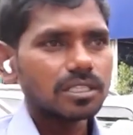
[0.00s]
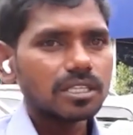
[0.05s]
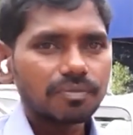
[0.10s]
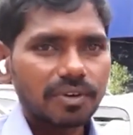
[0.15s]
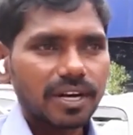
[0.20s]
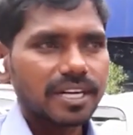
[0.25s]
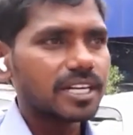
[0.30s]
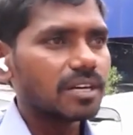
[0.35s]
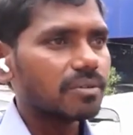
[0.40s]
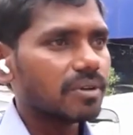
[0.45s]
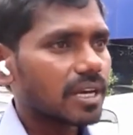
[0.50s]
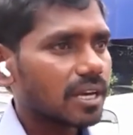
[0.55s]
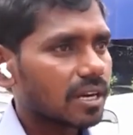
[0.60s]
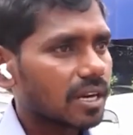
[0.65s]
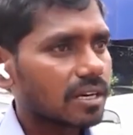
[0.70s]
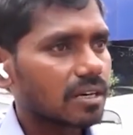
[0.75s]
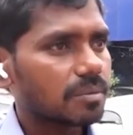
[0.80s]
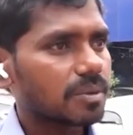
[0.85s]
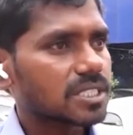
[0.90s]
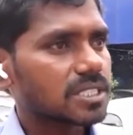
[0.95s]
ఈ ఫ్లడ్డెడ్
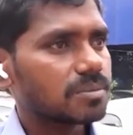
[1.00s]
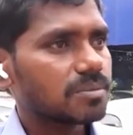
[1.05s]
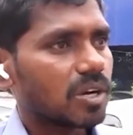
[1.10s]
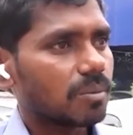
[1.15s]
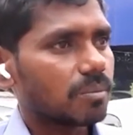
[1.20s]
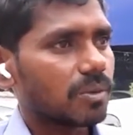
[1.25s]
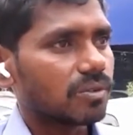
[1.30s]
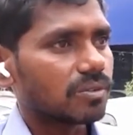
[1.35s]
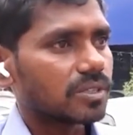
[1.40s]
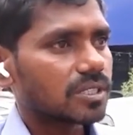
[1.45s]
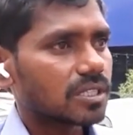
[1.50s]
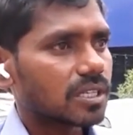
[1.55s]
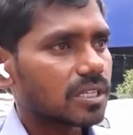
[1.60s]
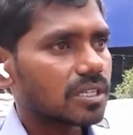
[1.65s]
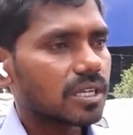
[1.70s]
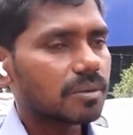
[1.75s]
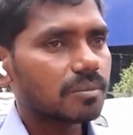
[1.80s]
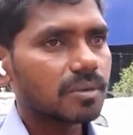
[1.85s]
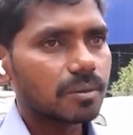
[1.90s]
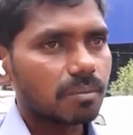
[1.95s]
వెహికల్ హండ్రెడ్ పర్సెంట్ మేము అమ్మం
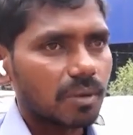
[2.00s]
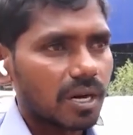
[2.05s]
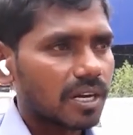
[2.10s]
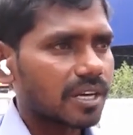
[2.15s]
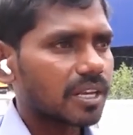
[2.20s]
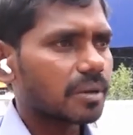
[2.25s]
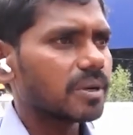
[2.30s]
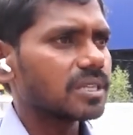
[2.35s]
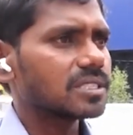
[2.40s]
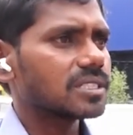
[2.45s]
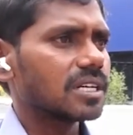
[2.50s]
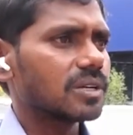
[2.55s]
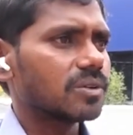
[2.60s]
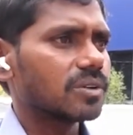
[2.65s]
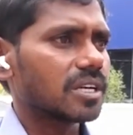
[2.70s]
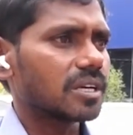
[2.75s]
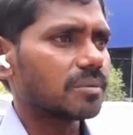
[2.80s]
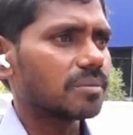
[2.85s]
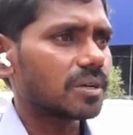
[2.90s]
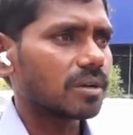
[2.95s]
ఎందుకంటే దాని మా అగ్రిమెంట్స్ అన్ని
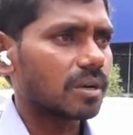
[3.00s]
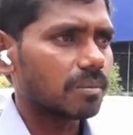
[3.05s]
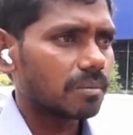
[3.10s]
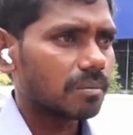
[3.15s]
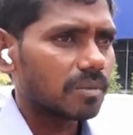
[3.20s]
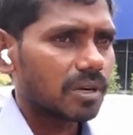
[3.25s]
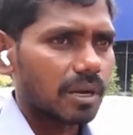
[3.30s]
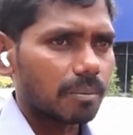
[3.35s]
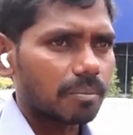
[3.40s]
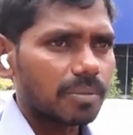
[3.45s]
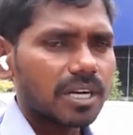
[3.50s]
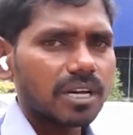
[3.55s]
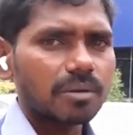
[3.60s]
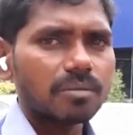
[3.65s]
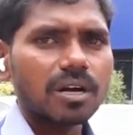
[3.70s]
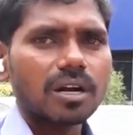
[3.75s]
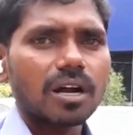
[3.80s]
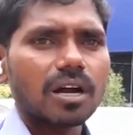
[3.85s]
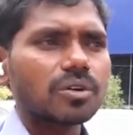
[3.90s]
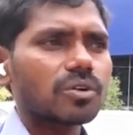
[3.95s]
ఉంటాయి మీరు
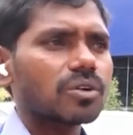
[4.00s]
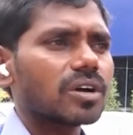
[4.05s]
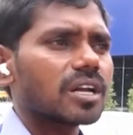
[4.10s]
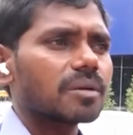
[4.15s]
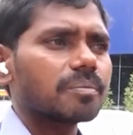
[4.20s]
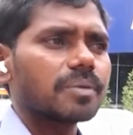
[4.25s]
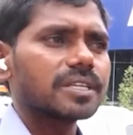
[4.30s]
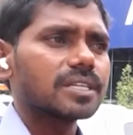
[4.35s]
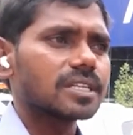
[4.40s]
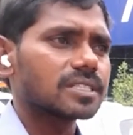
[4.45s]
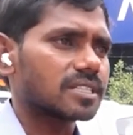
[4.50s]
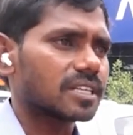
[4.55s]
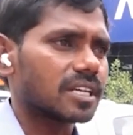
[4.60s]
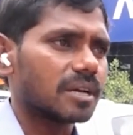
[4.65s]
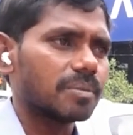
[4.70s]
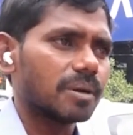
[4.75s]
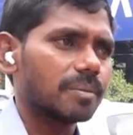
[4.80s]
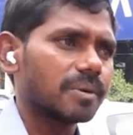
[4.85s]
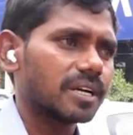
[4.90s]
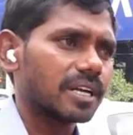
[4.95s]
కంప్లీట్గా మాకు ఆటో కార్ పే చేస్తారు
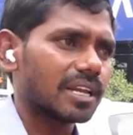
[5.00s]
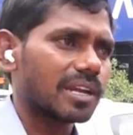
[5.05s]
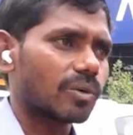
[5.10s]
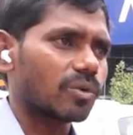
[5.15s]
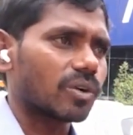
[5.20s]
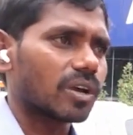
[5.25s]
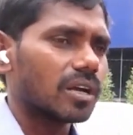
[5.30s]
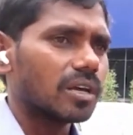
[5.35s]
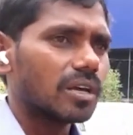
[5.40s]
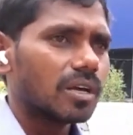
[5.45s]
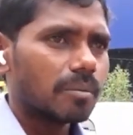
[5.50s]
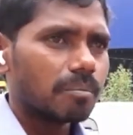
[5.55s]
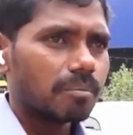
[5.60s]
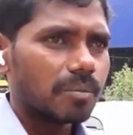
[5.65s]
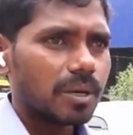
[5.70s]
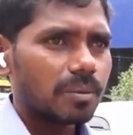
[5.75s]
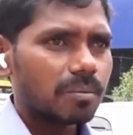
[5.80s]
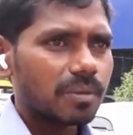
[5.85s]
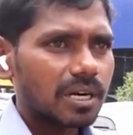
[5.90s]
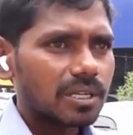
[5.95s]
ఏ పేమెంట్ అయినా కూడా
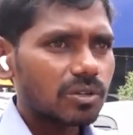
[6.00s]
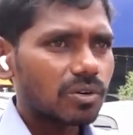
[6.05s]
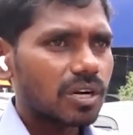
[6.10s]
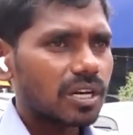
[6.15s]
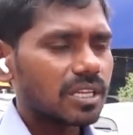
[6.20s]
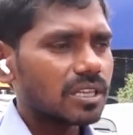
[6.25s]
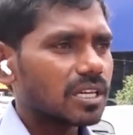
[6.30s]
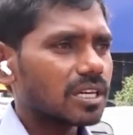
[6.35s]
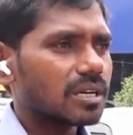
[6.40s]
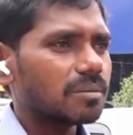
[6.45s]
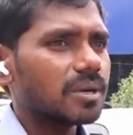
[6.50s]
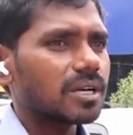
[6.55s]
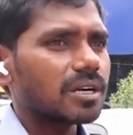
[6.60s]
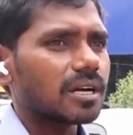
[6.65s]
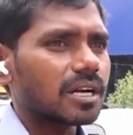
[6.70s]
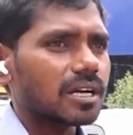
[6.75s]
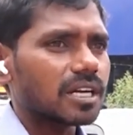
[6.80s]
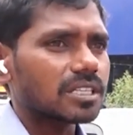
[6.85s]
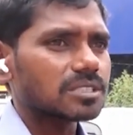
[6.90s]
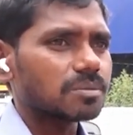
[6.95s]
మేము మా ద్వారా ఏంటంటే మేము
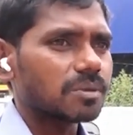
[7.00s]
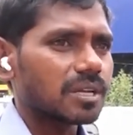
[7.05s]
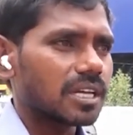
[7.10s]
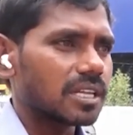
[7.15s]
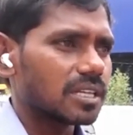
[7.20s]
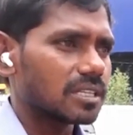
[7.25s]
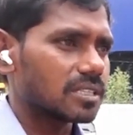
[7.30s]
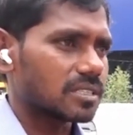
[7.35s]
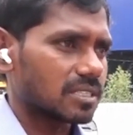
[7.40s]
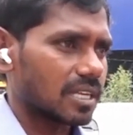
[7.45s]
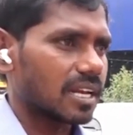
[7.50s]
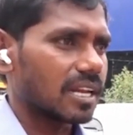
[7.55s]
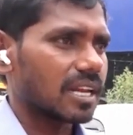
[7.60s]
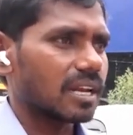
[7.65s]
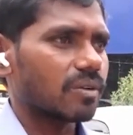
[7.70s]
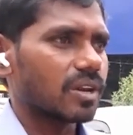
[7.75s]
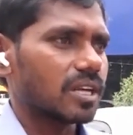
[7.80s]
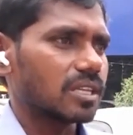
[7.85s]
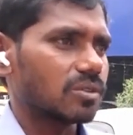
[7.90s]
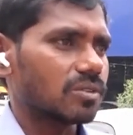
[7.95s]
ఆ కస్టమర్ ఏదైతే
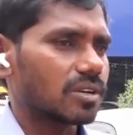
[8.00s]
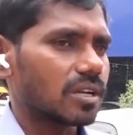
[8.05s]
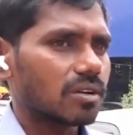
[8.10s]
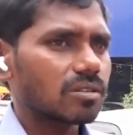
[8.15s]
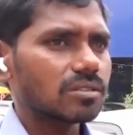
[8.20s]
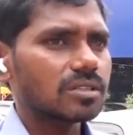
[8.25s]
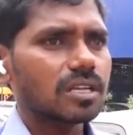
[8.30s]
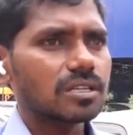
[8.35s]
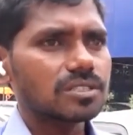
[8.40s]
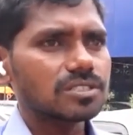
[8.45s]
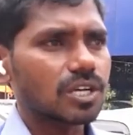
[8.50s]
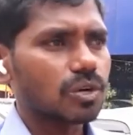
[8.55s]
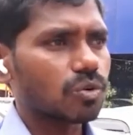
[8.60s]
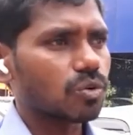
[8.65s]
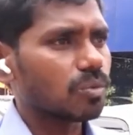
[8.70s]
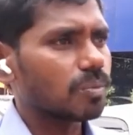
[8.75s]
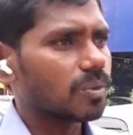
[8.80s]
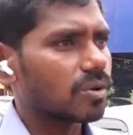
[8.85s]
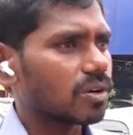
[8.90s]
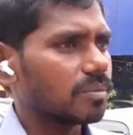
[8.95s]
సెల్లర్ ఎవరైతే ఉన్నారో
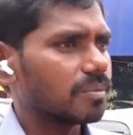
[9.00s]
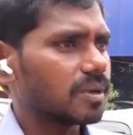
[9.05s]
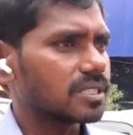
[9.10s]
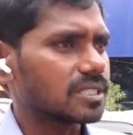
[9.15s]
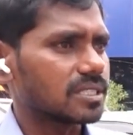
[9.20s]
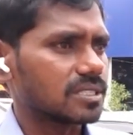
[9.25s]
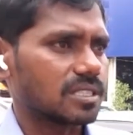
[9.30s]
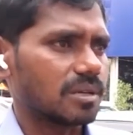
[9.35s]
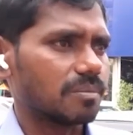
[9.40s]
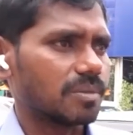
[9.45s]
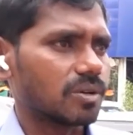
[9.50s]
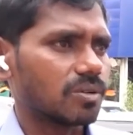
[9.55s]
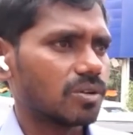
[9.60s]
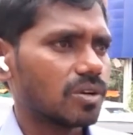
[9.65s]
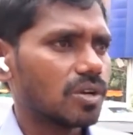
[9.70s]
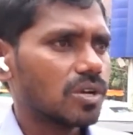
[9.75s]
చెక్ రూపంలో పే చేస్తాం